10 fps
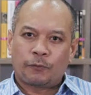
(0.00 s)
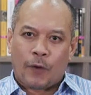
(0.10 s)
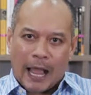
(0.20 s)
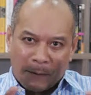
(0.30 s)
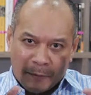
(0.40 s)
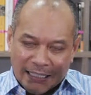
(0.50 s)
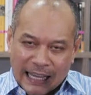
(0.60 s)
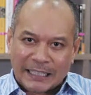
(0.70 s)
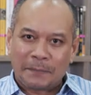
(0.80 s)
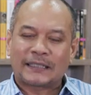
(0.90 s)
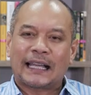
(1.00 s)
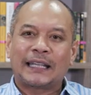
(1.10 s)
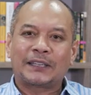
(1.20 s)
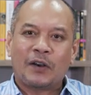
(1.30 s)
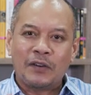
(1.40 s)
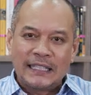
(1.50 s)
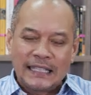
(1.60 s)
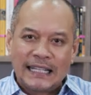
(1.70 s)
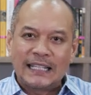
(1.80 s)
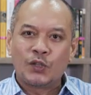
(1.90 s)
ฝ่ายประชาธิปไตยต้อง
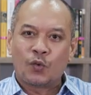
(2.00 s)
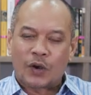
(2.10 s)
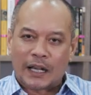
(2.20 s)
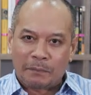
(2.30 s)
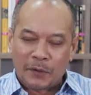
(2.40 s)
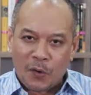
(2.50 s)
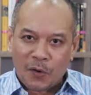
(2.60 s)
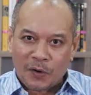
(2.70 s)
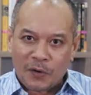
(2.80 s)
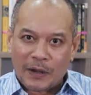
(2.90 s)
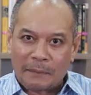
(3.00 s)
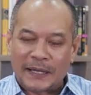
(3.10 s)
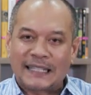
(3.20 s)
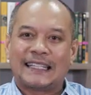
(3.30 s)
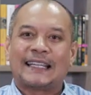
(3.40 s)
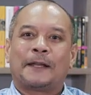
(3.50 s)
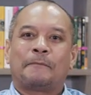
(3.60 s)
ยืนอยู่กับโลกของความเป็นจริง